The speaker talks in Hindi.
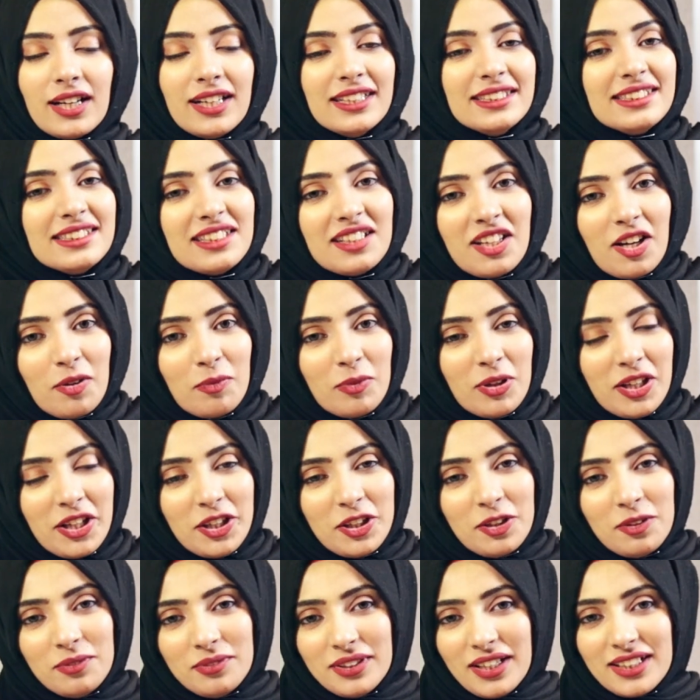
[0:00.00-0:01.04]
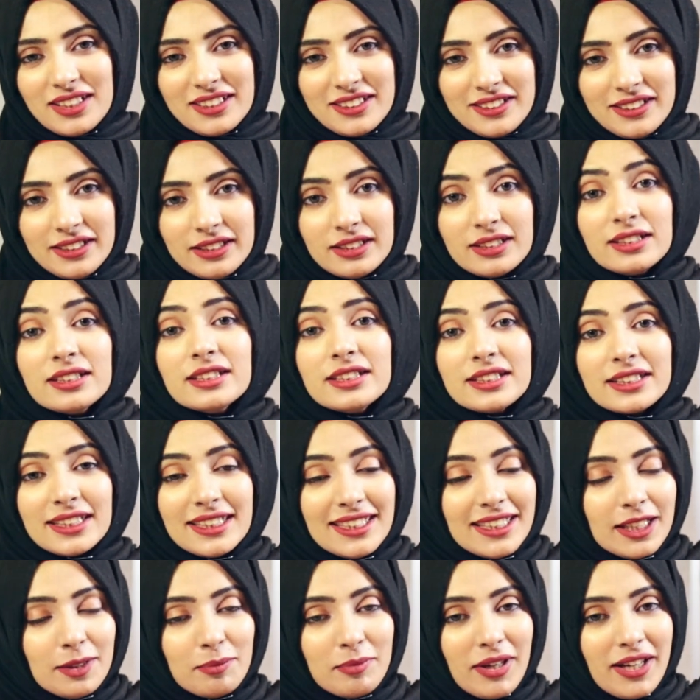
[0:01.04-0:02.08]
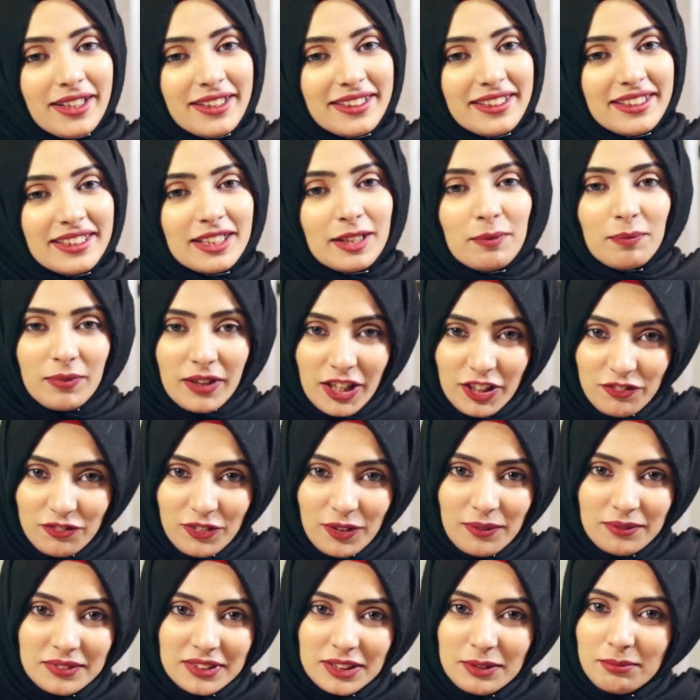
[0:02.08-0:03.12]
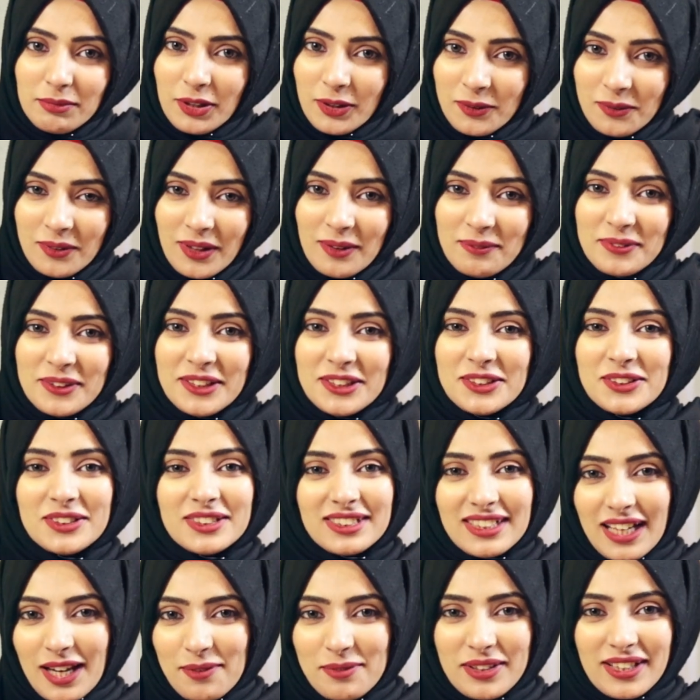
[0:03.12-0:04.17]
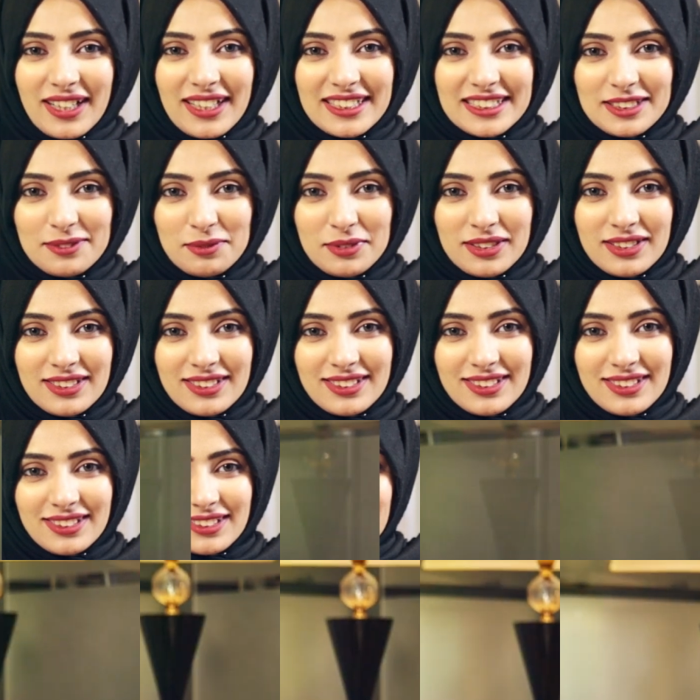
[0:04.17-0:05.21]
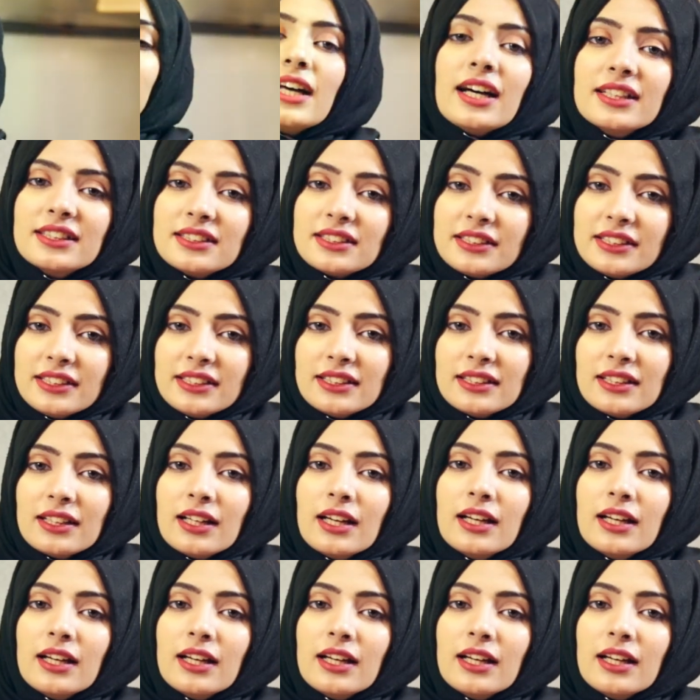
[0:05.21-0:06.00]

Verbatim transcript: अस्सलाम वालेकुम नाजरीन स्टेट लाइन मार्केटिंग के प्लेटफॉर्म से मैं हूं आपकी होस्ट साइबा कासिम नाजरीन